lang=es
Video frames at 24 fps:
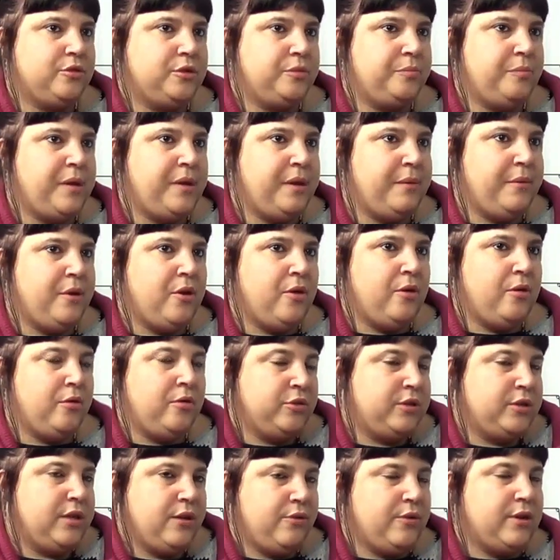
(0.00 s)
previo, o
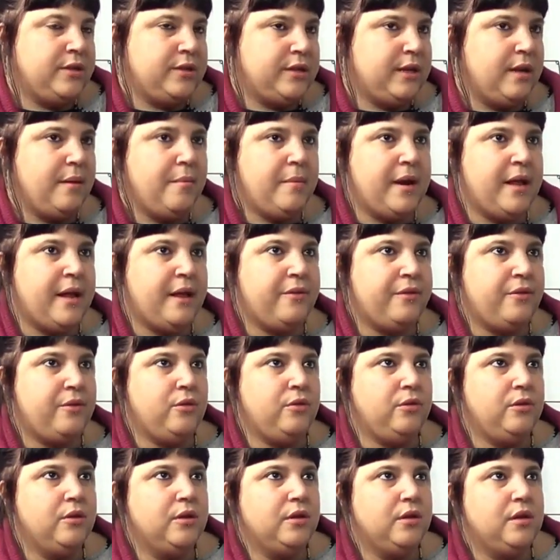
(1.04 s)
sea, durante el
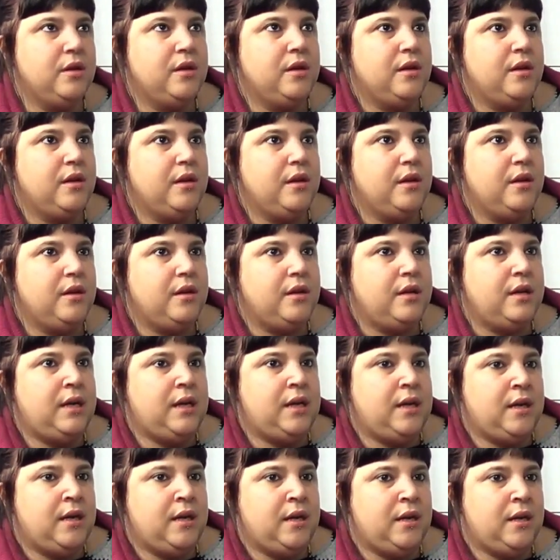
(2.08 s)
embarazo
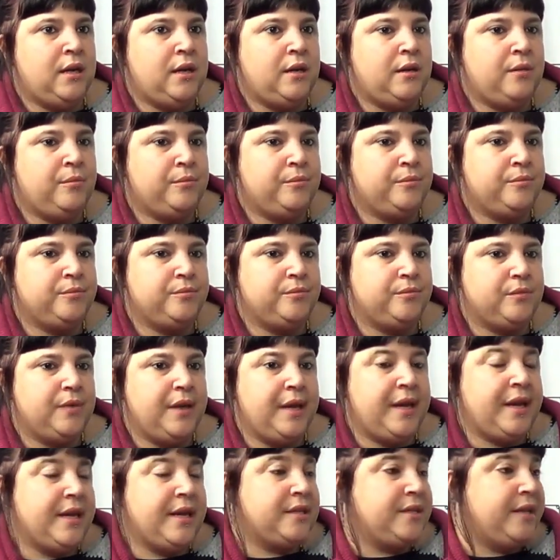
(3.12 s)
y,
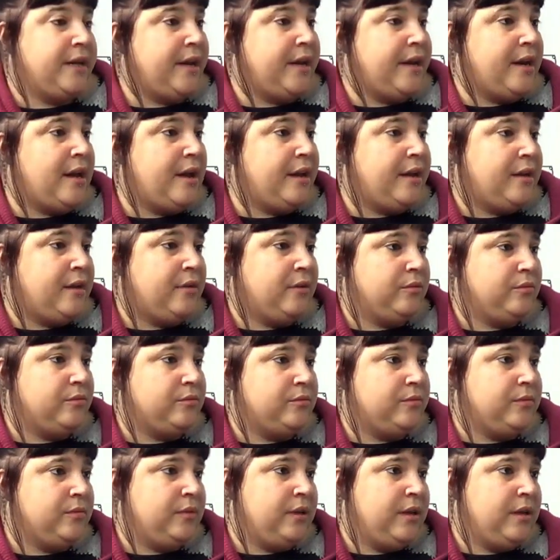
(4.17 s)
y que siguen ahí,
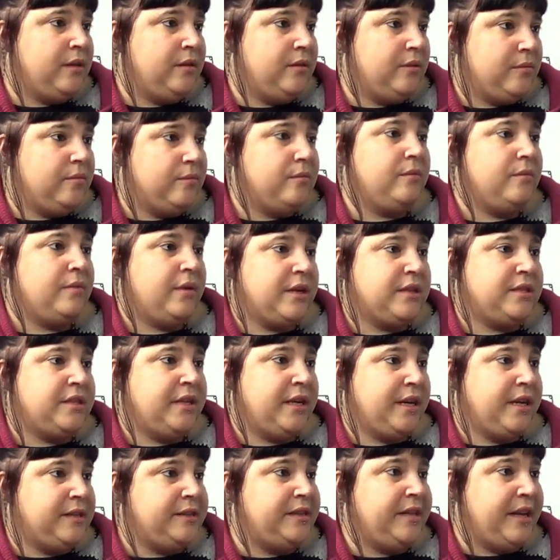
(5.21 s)
que
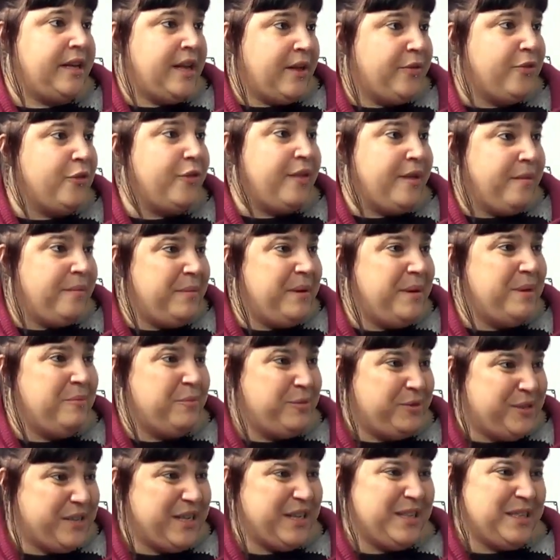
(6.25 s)
siguen tirando de mí
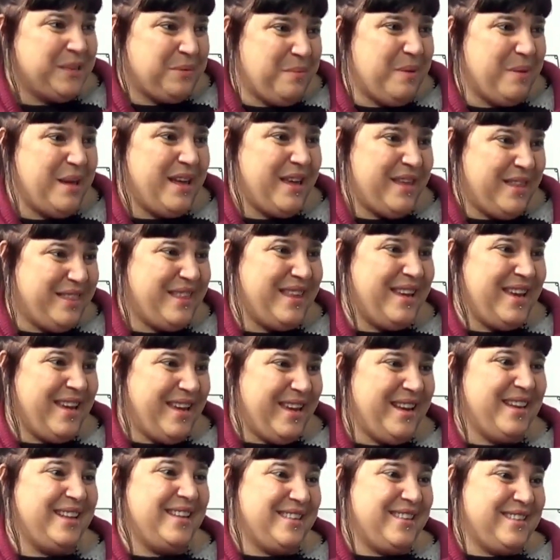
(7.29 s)
muchas veces.
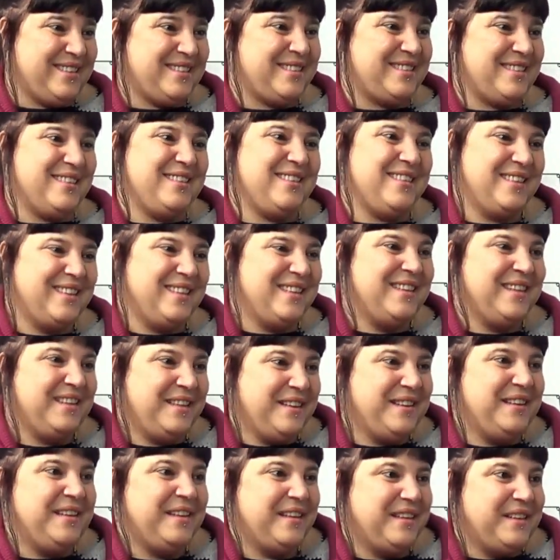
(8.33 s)
es importante
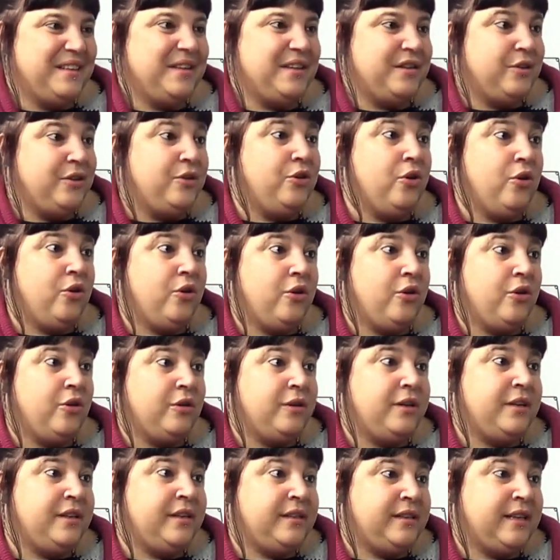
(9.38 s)
no,
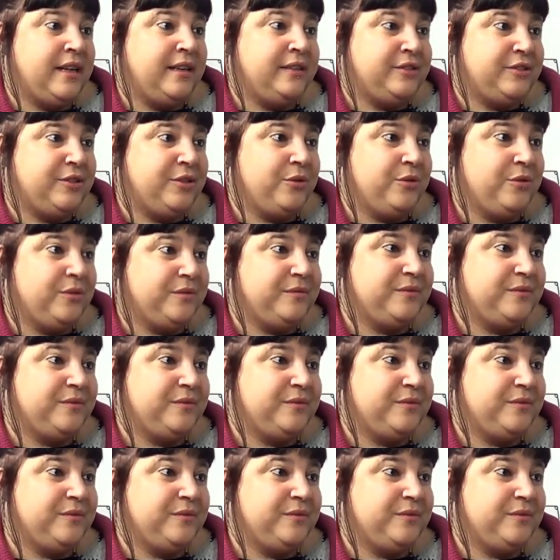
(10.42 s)
y tanto.